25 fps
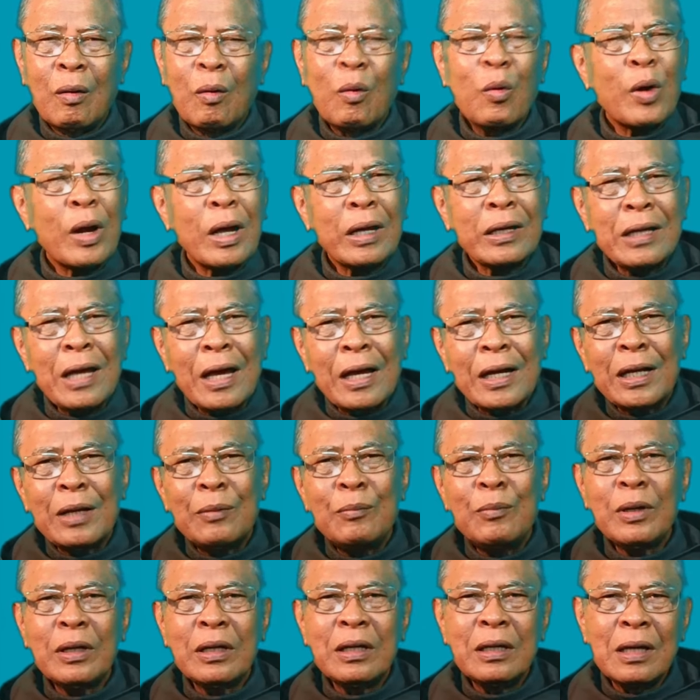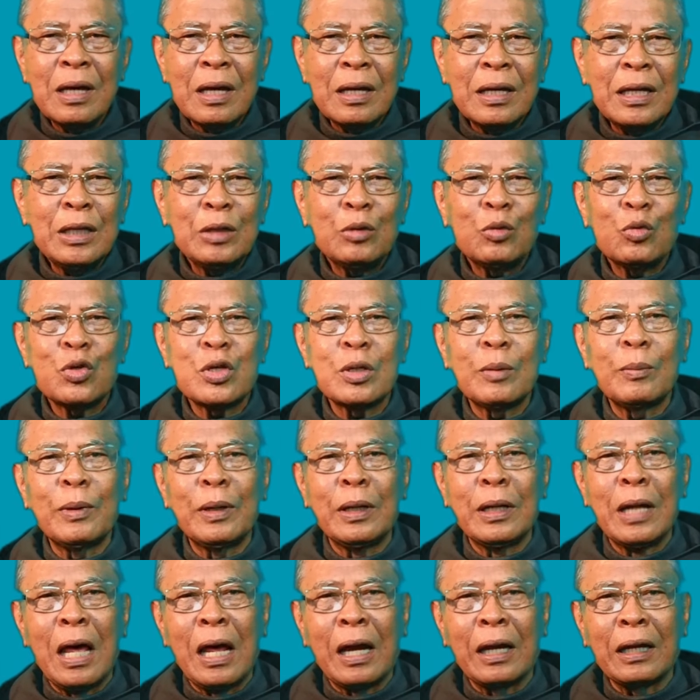Orang yang demikian itu
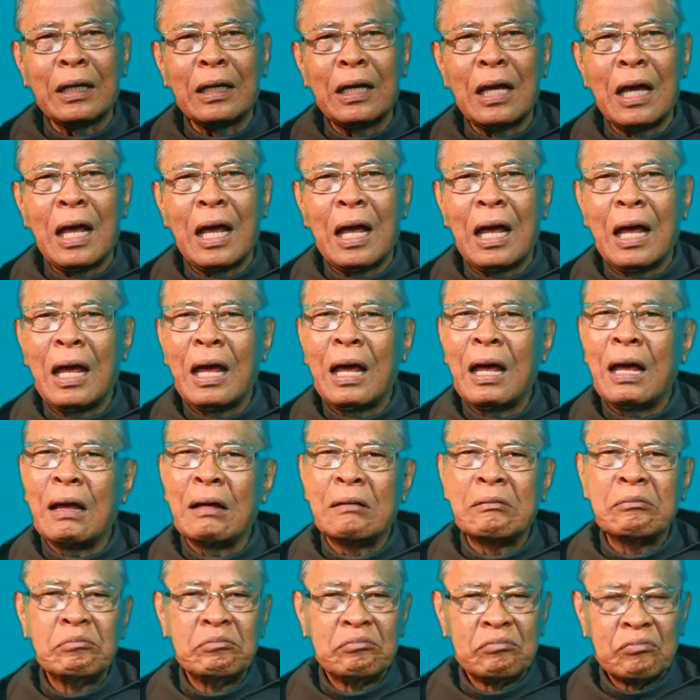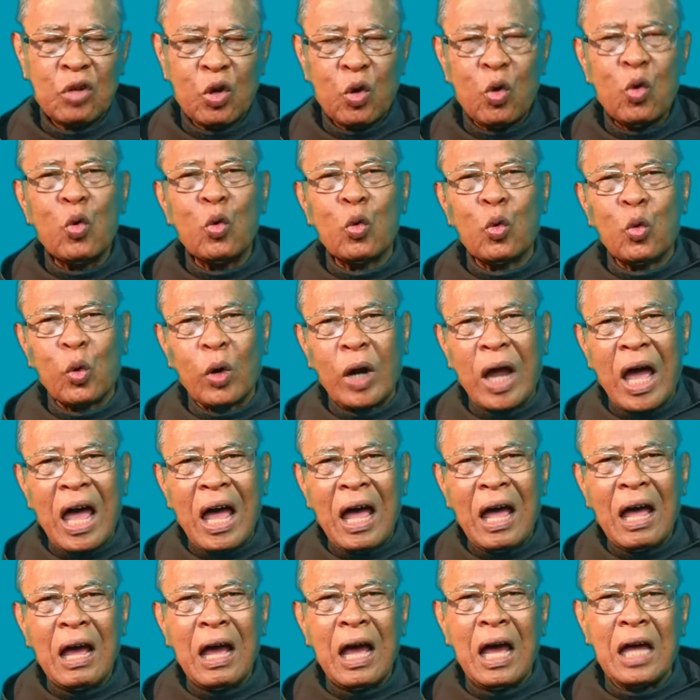sebenarnya
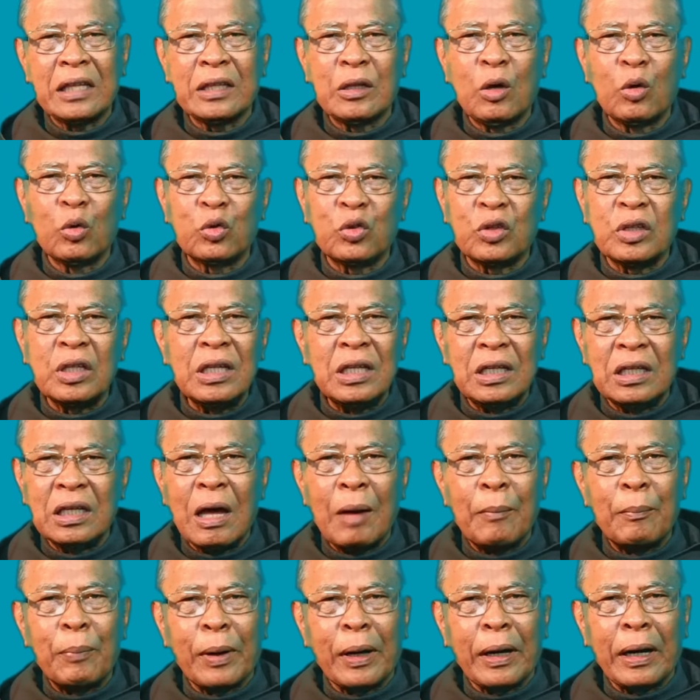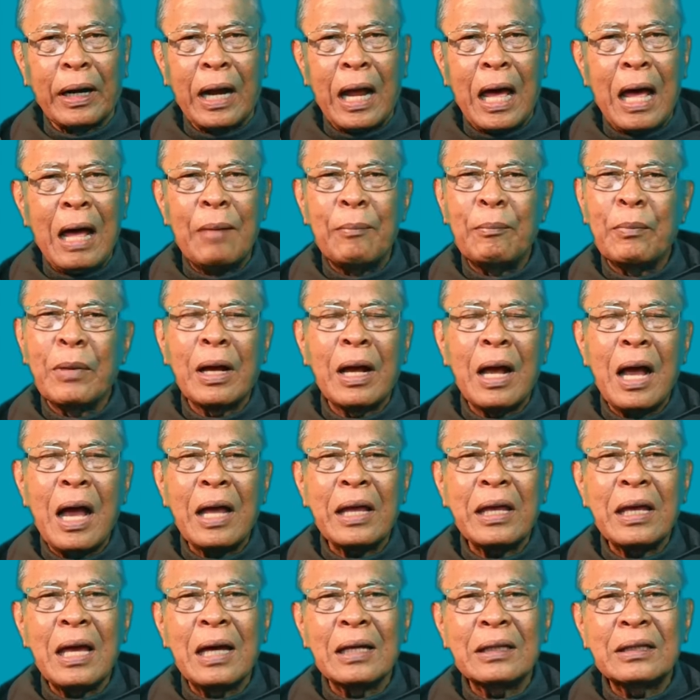kurang atau tidak pernah
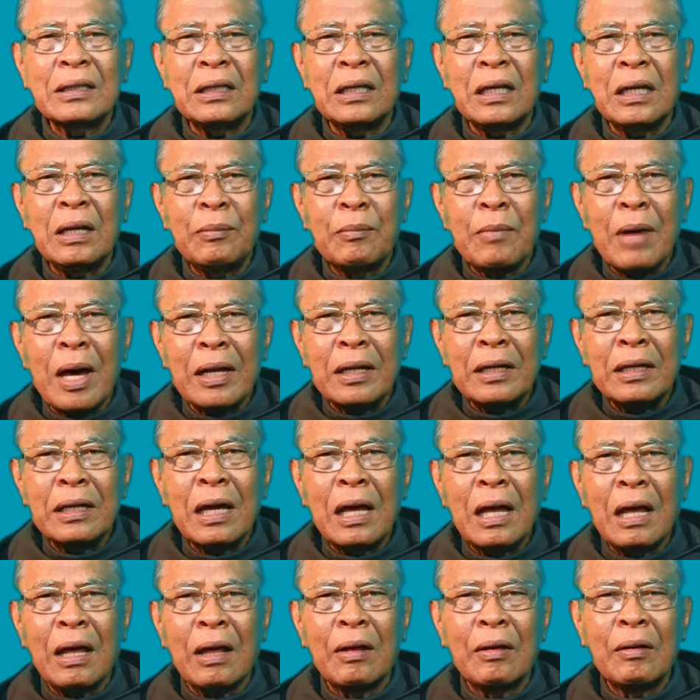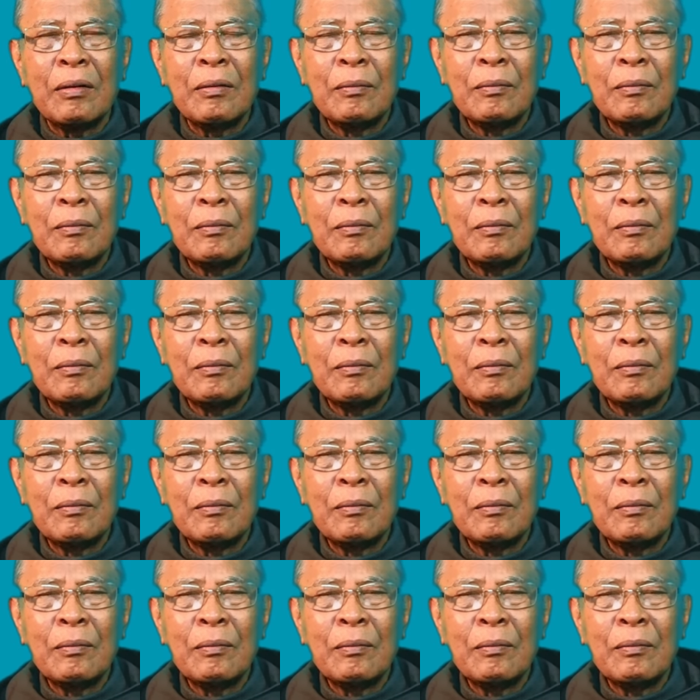menghayati imannya,